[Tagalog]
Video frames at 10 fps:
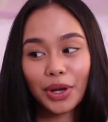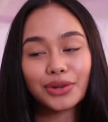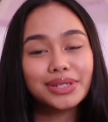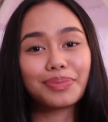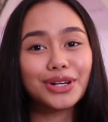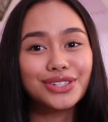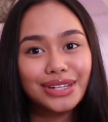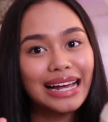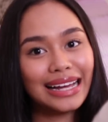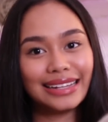Pero sa
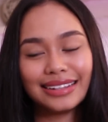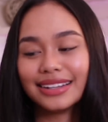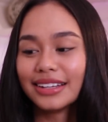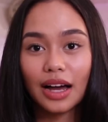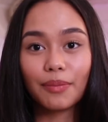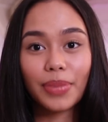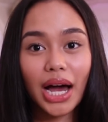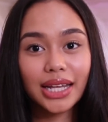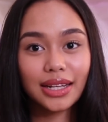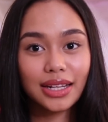personal, ang
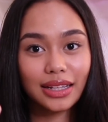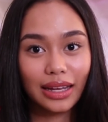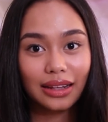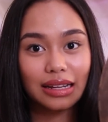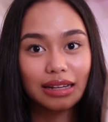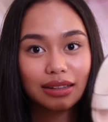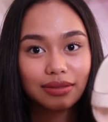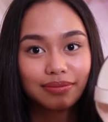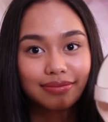pangit na niya tingnan.